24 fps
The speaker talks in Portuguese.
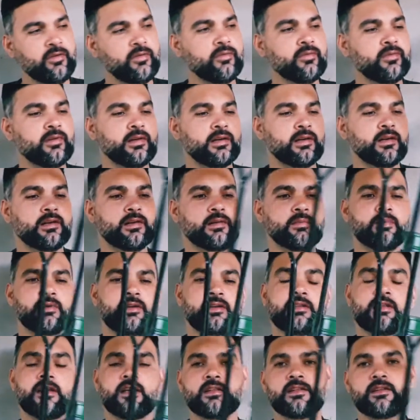uma
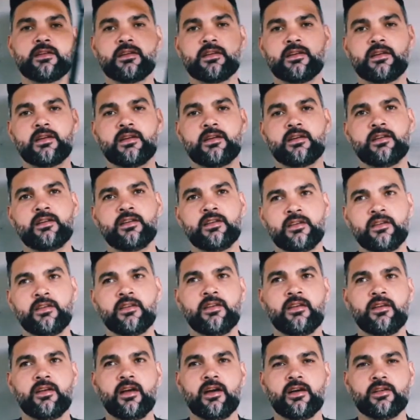plantadeira
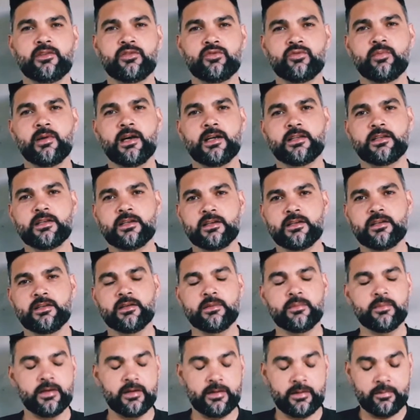adubadeira
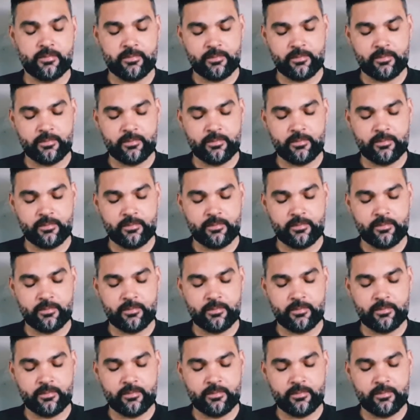também,